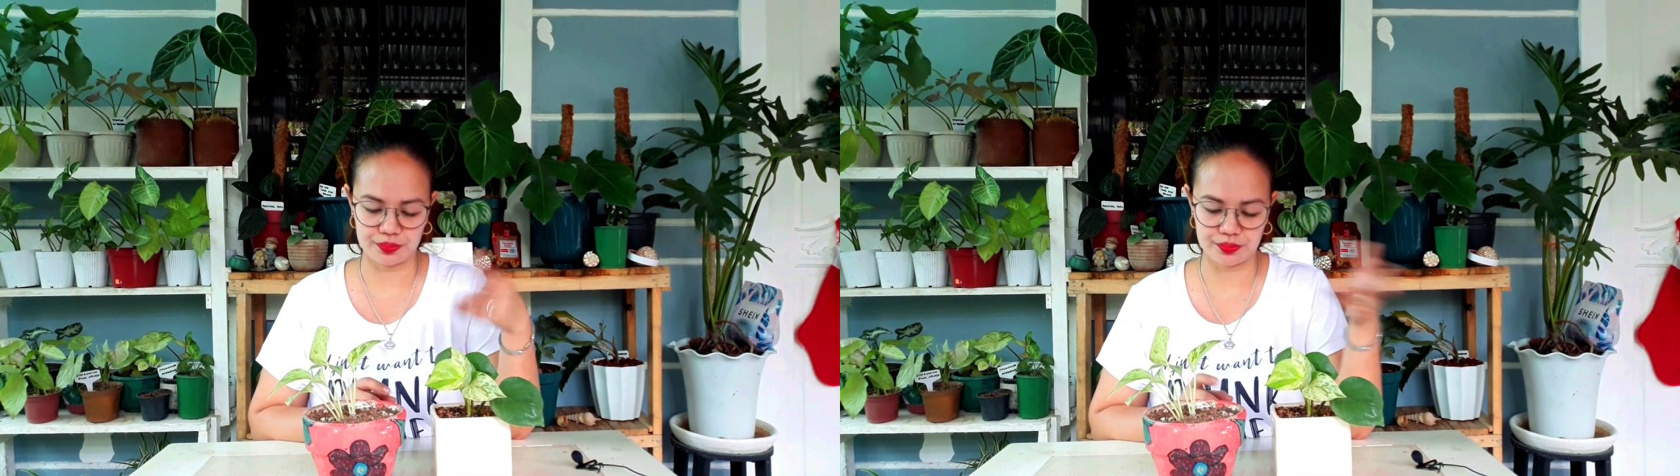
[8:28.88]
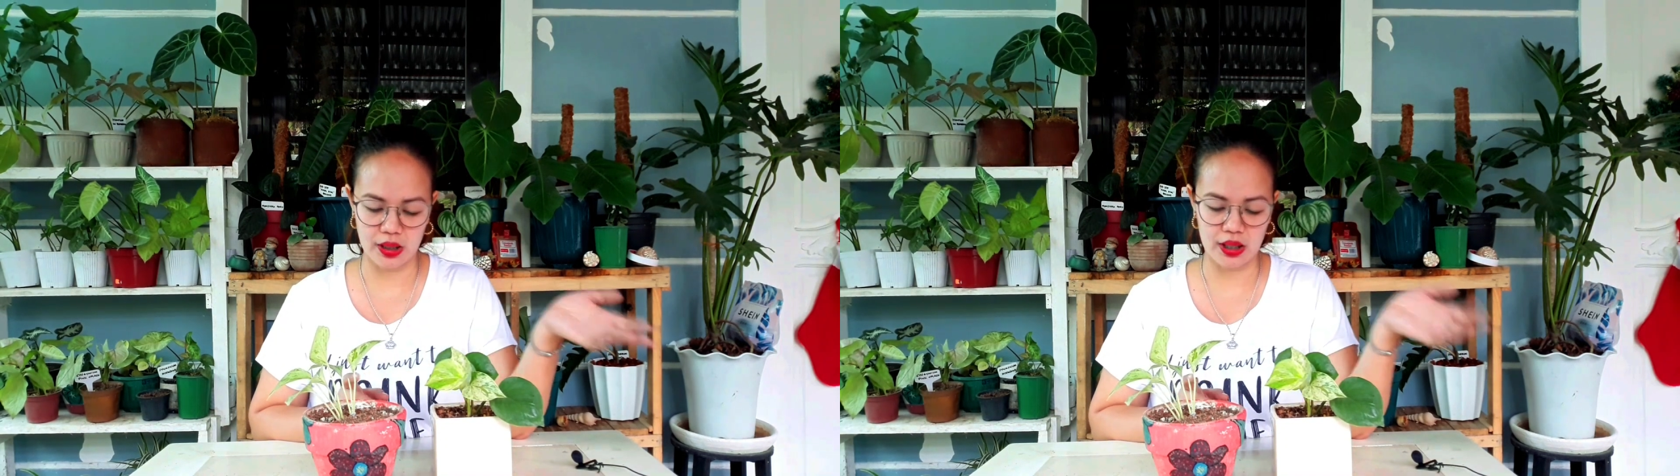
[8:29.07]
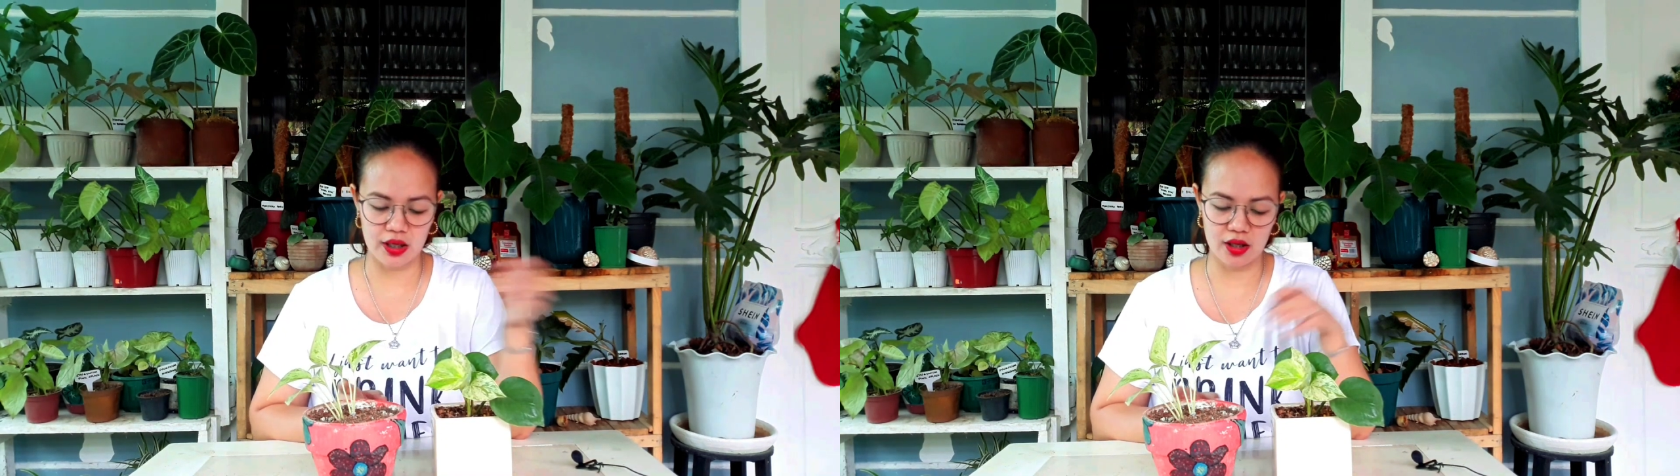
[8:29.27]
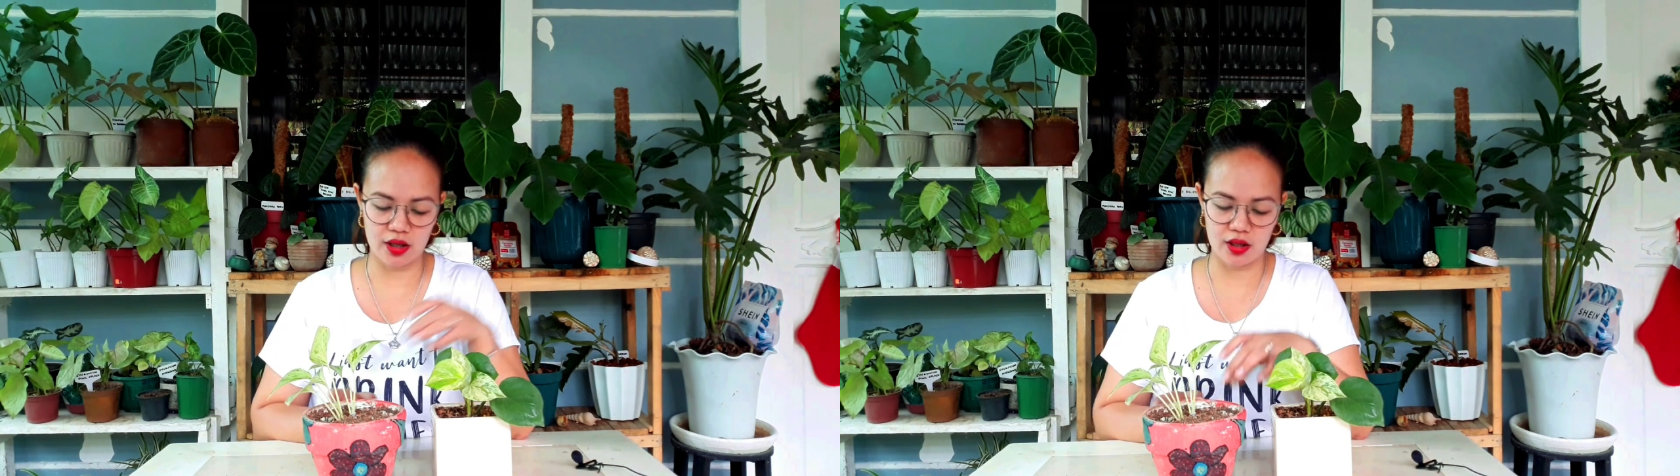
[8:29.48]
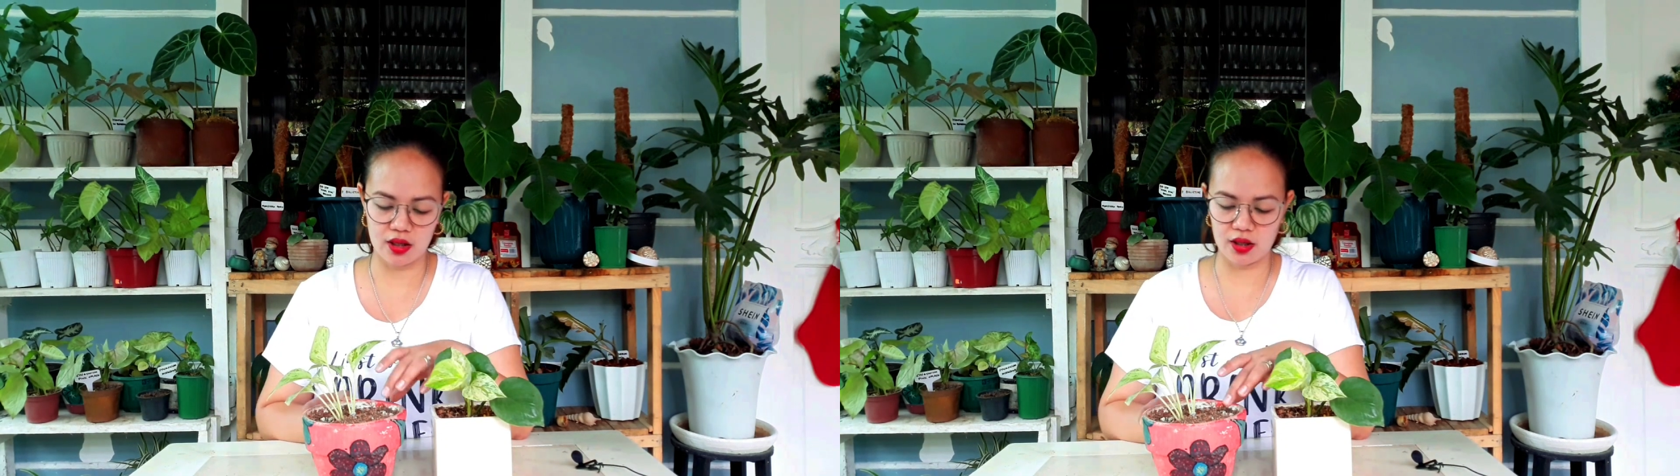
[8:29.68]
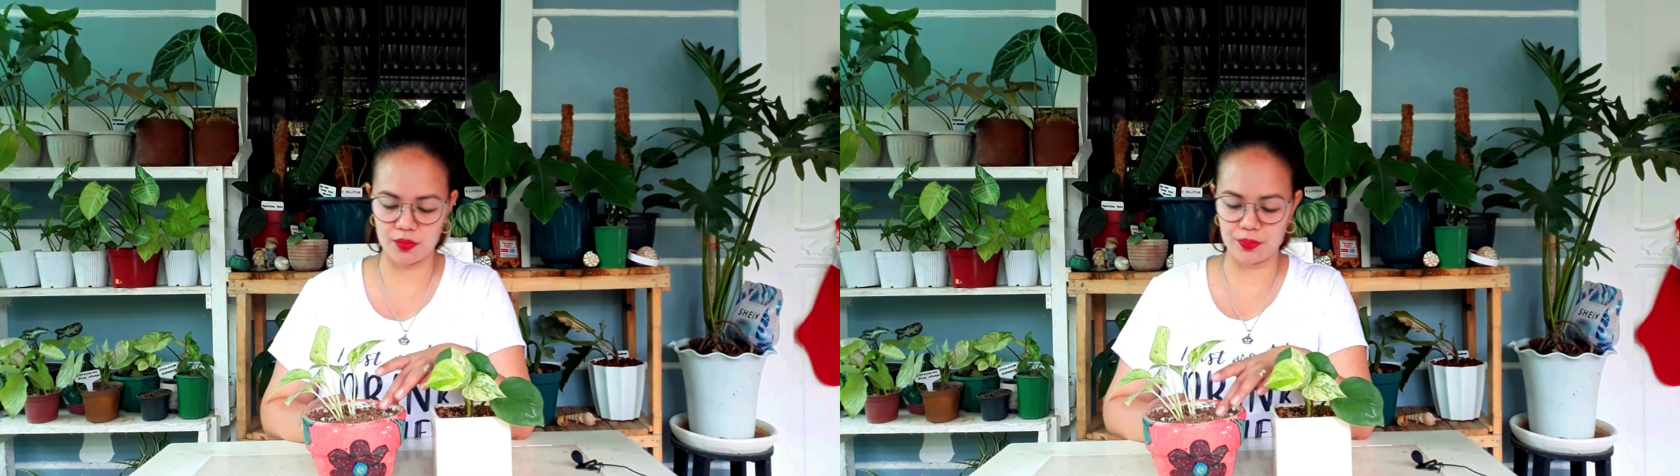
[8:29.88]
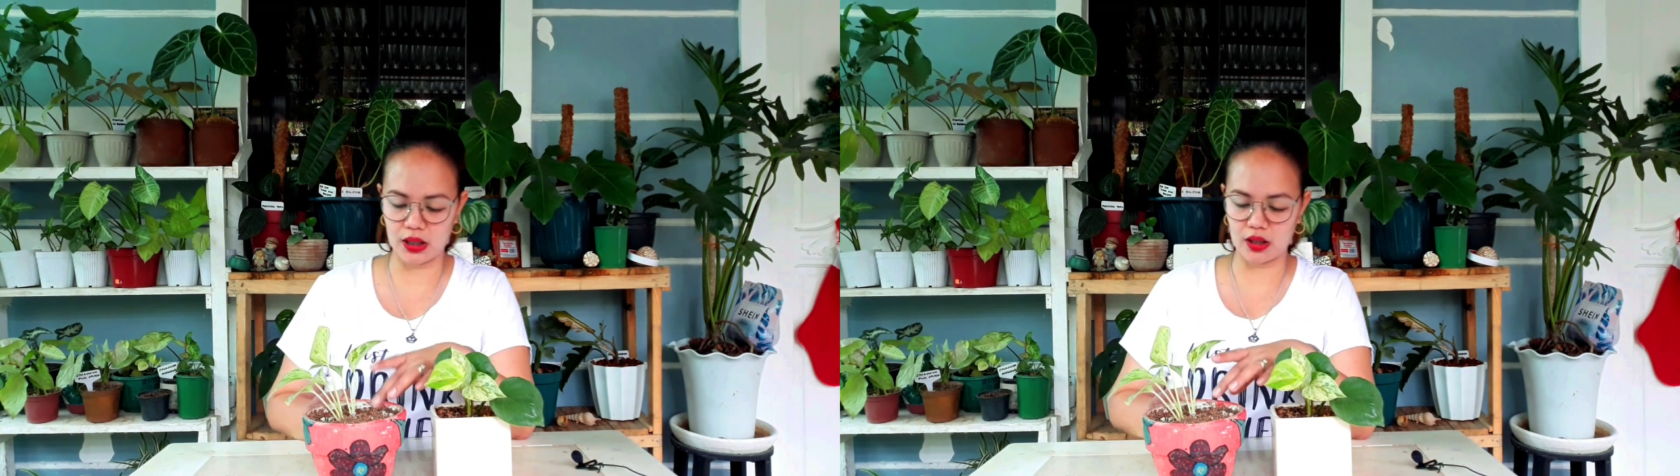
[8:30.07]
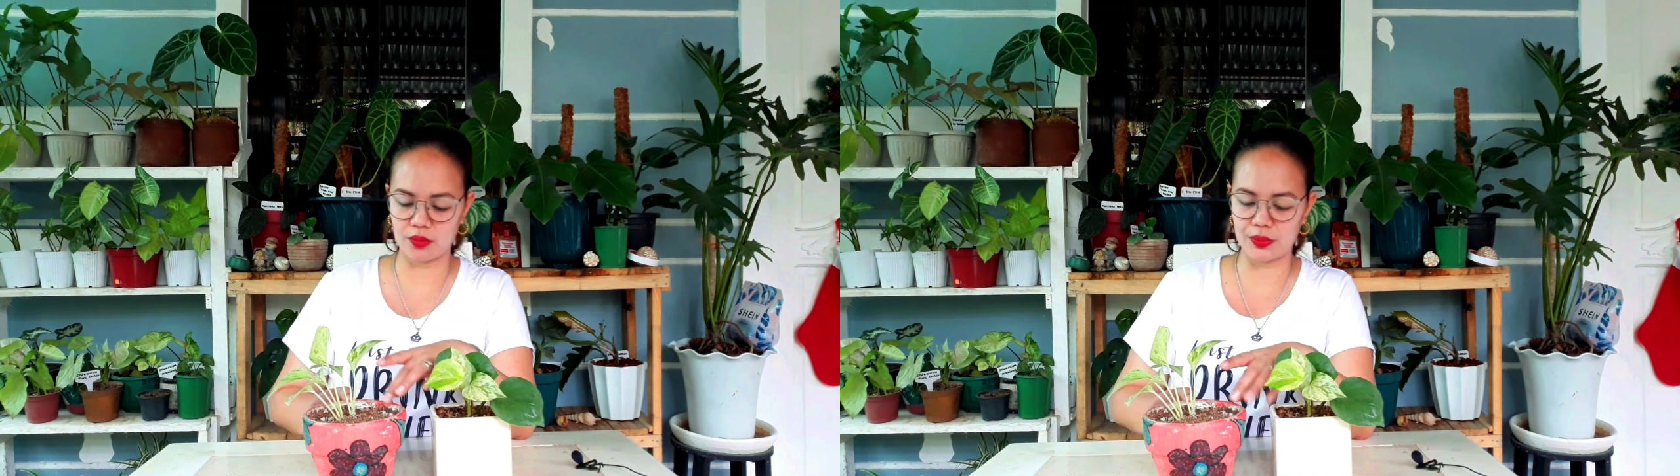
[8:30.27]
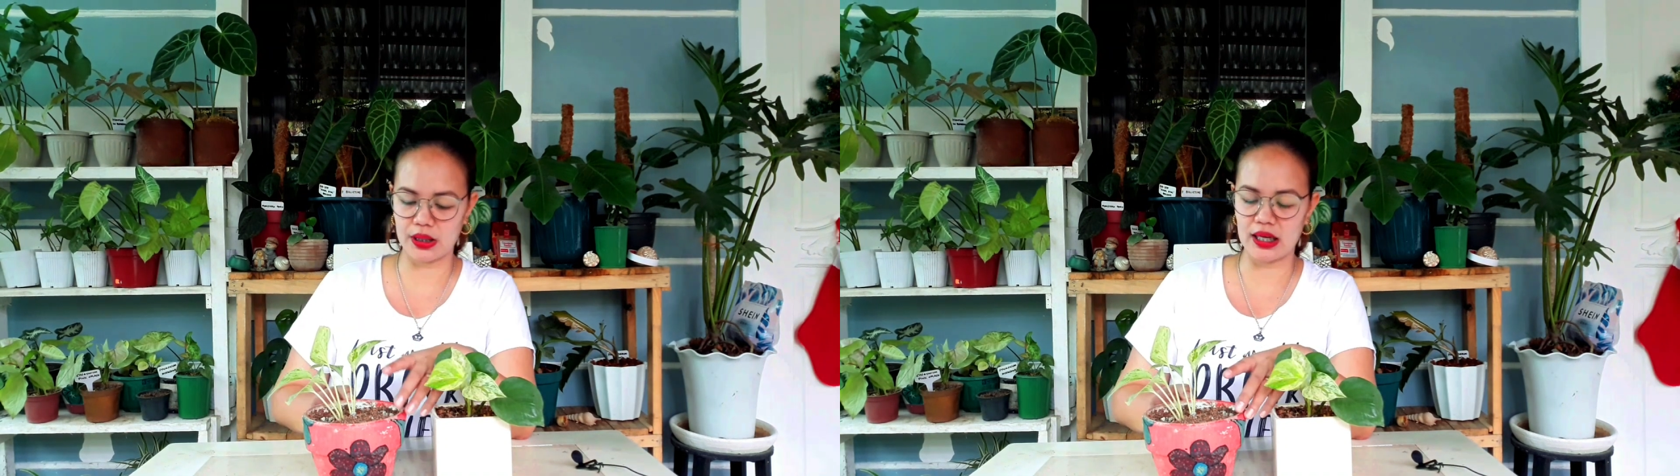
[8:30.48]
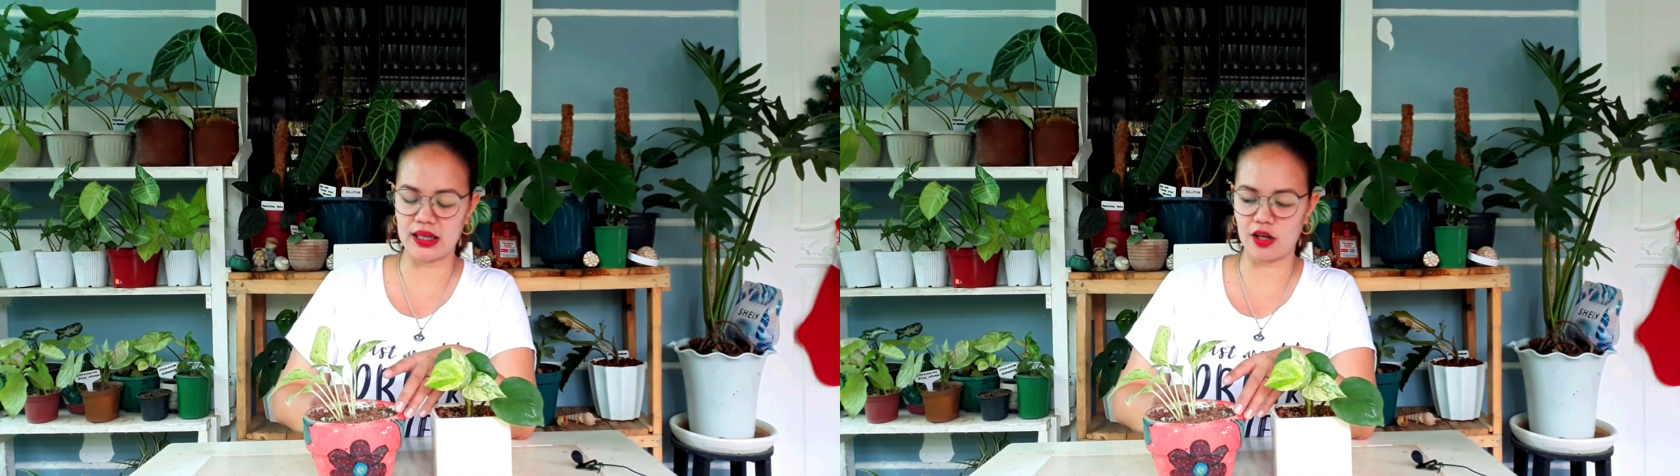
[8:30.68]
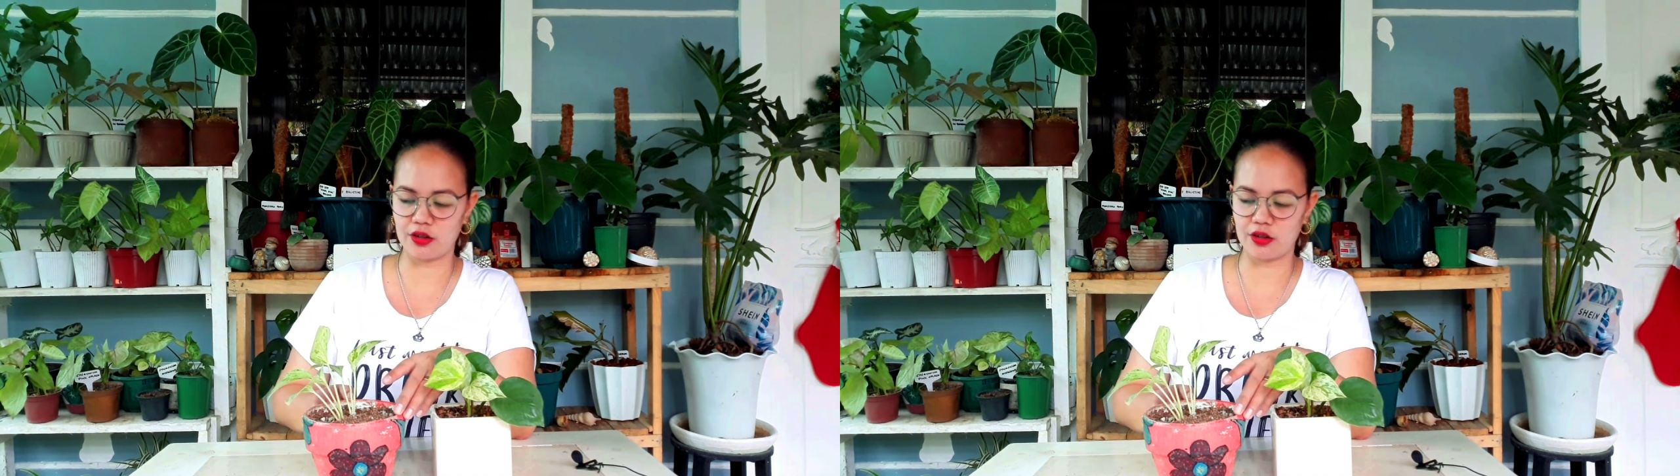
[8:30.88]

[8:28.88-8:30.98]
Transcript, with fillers: may pinagbigyan